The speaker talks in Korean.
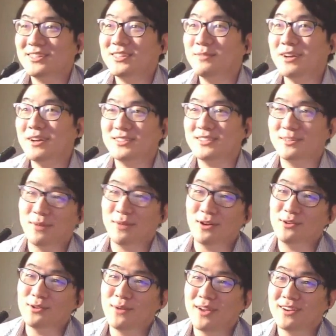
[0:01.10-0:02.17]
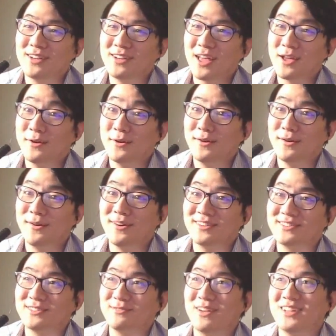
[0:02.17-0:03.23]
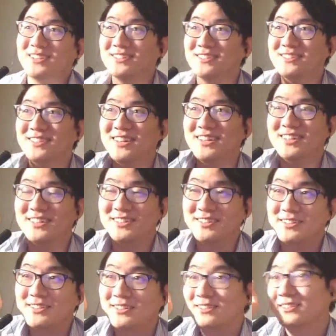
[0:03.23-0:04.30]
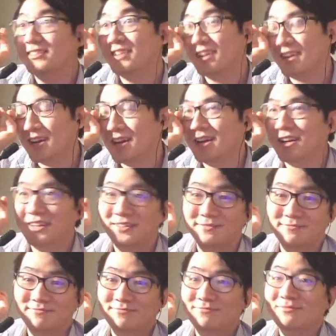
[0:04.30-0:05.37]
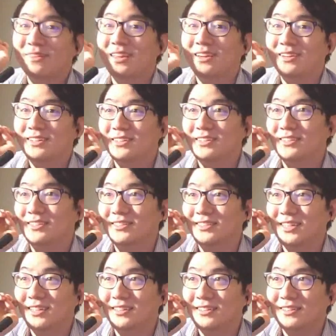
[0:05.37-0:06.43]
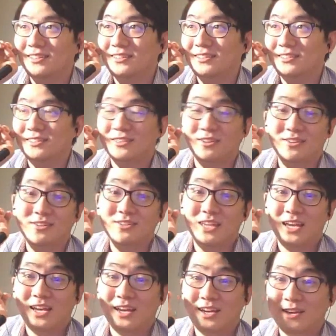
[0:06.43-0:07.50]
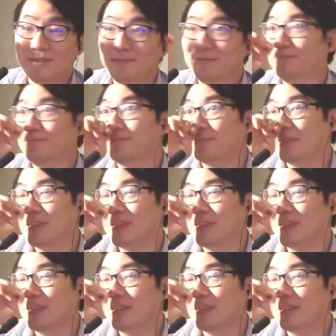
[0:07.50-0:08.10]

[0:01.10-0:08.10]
채팅방에서 머리 왜 그래요? 지금 하시는데 제가 그 이제 저녁에